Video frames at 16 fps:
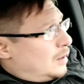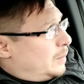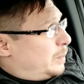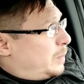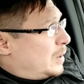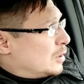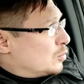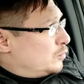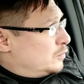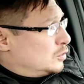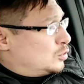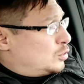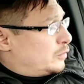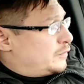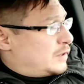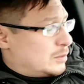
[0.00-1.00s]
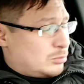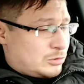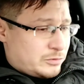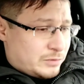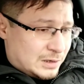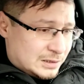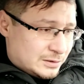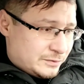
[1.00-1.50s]
пару винтов я
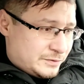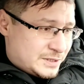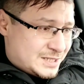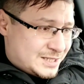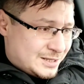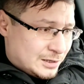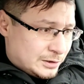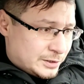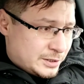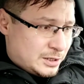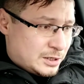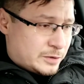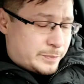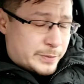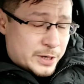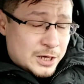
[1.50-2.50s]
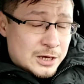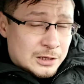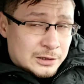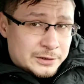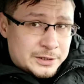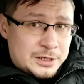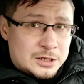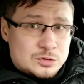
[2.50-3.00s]
буквально висел на них,
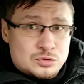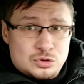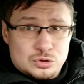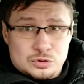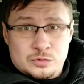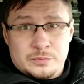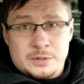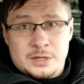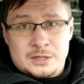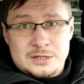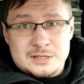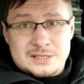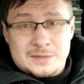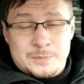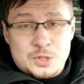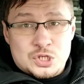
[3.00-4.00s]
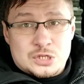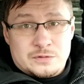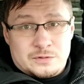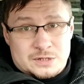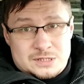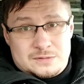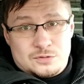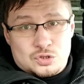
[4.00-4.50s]
прыгал на них, с учетом у меня
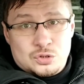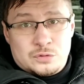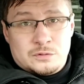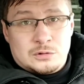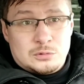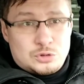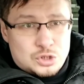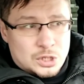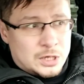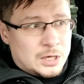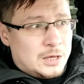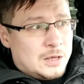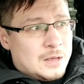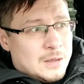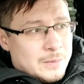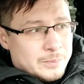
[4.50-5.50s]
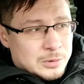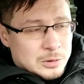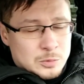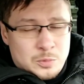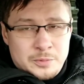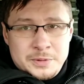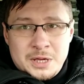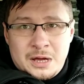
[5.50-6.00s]
телескопического раздвижного ключа.
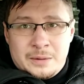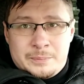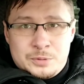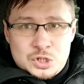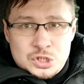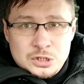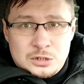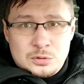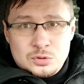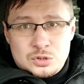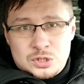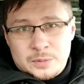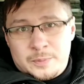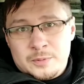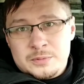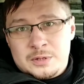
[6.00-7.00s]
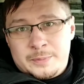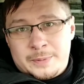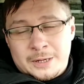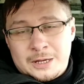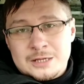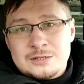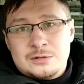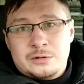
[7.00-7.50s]
Был бы у меня обычный ключ, я помните,
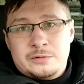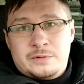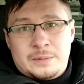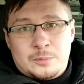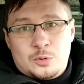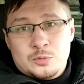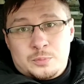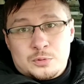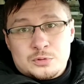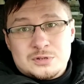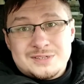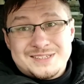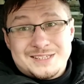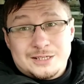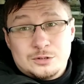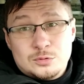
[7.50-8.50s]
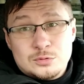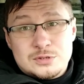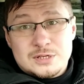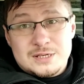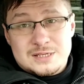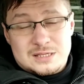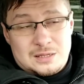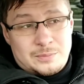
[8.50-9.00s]
показывал вам, он просто
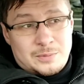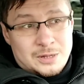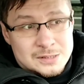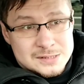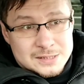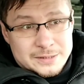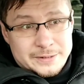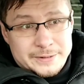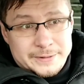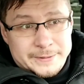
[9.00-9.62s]
загнулся и сломался.